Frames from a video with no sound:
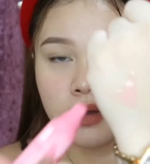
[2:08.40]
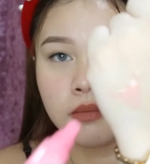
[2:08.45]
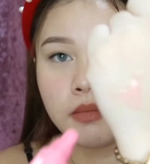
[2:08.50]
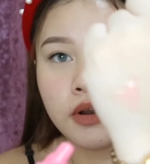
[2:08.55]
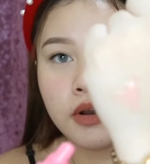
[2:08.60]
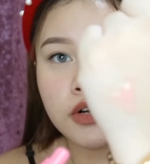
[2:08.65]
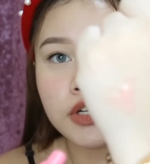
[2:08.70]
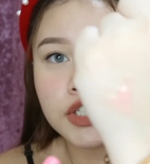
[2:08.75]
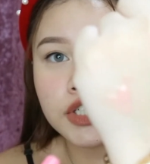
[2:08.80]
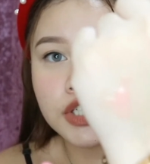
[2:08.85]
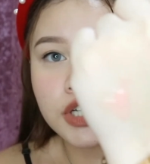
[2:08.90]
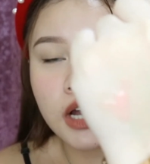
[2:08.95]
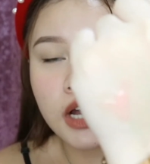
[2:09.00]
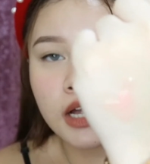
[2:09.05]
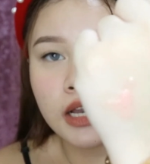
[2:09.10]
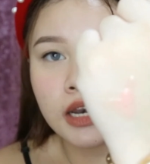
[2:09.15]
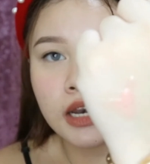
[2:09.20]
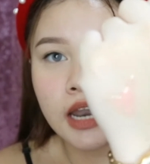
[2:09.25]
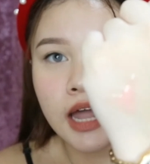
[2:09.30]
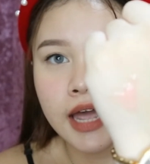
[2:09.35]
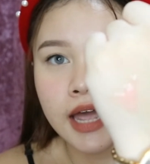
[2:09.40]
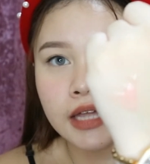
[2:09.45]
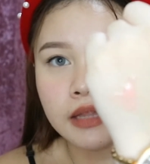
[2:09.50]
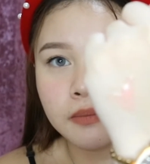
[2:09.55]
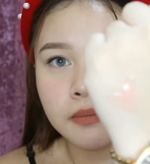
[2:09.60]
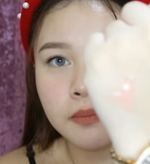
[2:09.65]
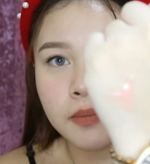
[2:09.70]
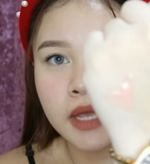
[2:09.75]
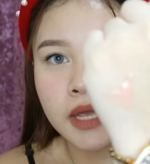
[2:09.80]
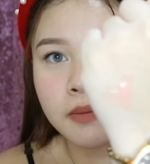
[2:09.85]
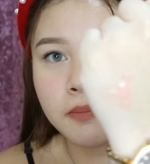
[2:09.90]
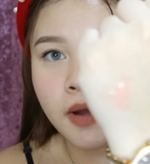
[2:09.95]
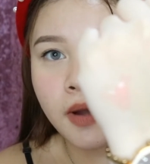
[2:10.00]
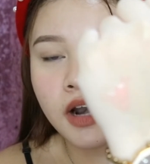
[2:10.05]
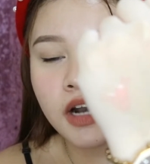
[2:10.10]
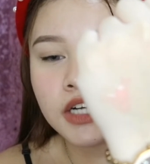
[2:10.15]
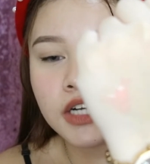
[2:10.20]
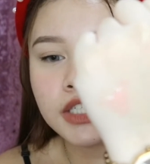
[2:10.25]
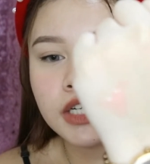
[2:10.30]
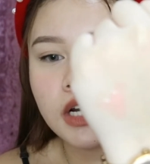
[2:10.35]
Meron siyang light pink.
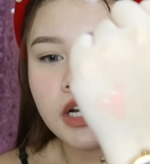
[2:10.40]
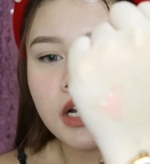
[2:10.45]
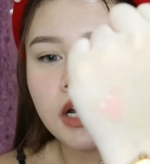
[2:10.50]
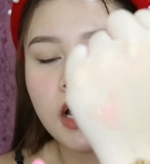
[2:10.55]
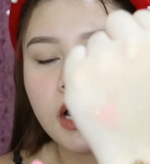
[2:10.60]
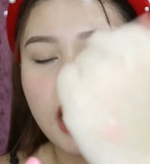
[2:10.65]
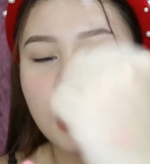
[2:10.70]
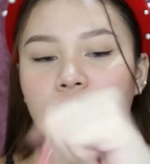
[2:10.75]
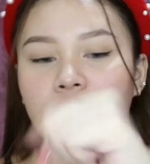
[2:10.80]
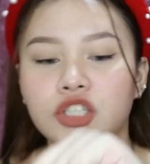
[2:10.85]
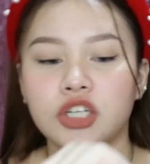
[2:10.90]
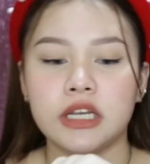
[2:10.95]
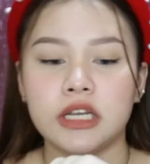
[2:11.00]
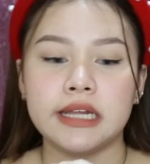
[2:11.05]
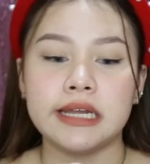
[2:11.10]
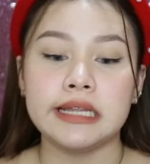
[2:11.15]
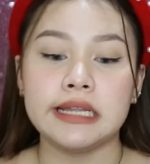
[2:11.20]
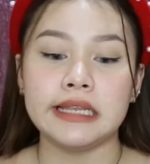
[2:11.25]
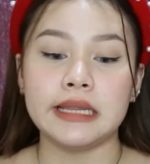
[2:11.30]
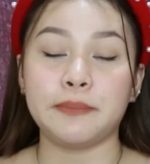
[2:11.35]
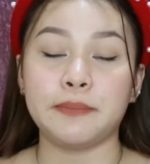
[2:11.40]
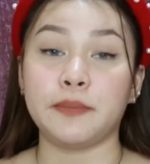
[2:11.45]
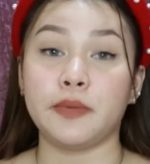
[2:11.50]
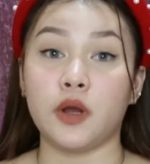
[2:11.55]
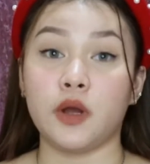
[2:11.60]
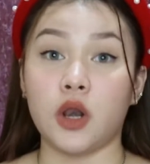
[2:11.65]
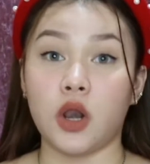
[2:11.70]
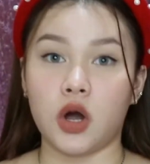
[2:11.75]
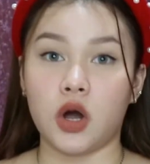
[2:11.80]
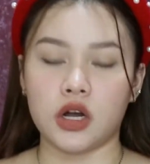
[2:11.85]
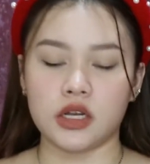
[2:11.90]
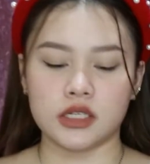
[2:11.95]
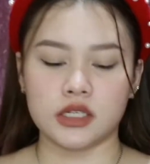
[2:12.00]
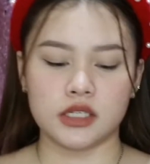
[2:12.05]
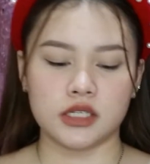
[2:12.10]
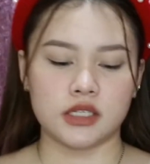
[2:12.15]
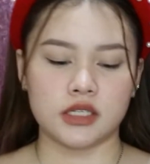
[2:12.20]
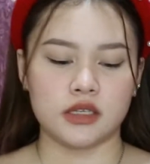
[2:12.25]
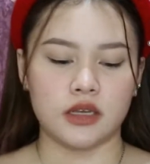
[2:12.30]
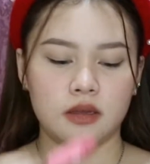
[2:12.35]
Parang siyang actually lip
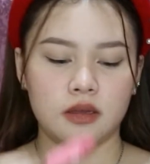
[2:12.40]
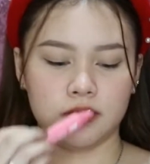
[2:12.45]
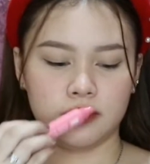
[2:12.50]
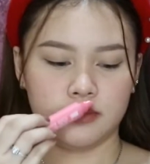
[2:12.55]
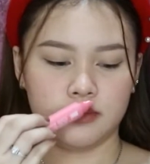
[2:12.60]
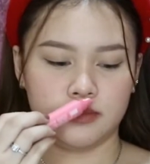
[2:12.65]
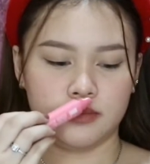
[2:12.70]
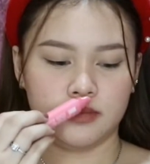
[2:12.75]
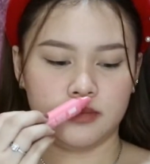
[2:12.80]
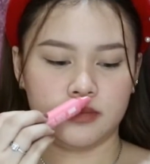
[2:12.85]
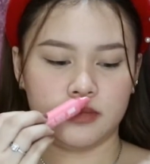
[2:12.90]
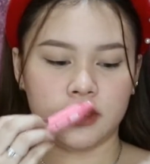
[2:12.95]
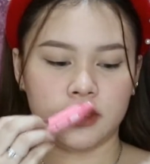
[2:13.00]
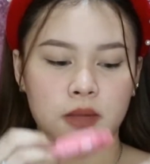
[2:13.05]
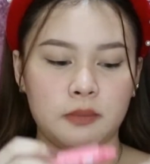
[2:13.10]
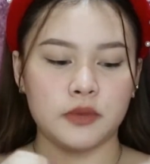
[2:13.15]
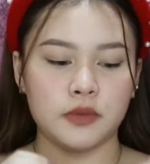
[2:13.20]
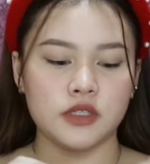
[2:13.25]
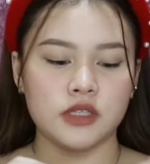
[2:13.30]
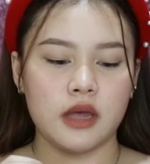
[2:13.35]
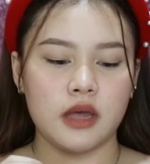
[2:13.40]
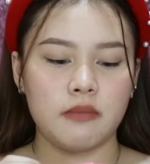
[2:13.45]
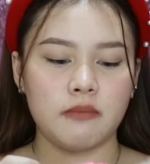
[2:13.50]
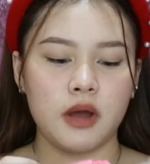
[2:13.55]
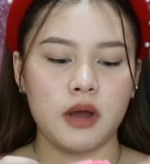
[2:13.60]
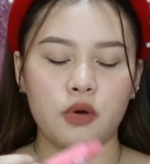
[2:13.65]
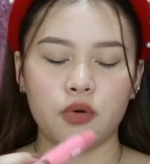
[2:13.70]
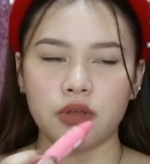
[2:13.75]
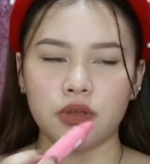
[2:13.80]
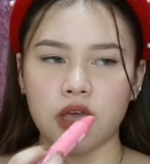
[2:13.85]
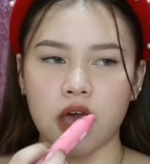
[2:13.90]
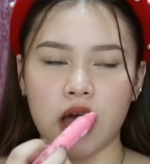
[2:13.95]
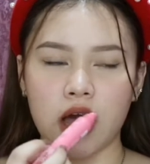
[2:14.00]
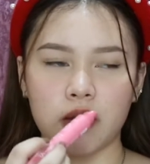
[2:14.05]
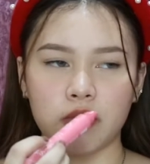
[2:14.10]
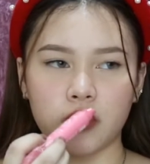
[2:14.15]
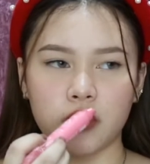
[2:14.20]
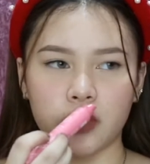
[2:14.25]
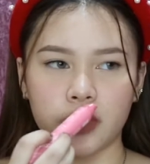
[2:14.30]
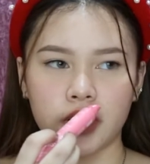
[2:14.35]
gloss. Tapos, ang bango niya
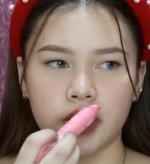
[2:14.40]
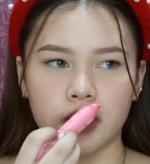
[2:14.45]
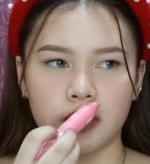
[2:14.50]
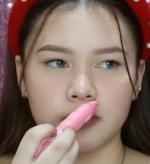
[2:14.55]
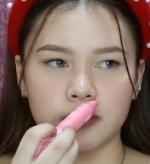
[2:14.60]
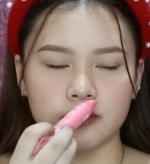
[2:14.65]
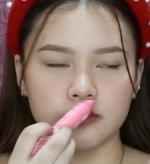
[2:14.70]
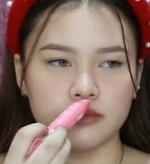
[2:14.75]
amoy.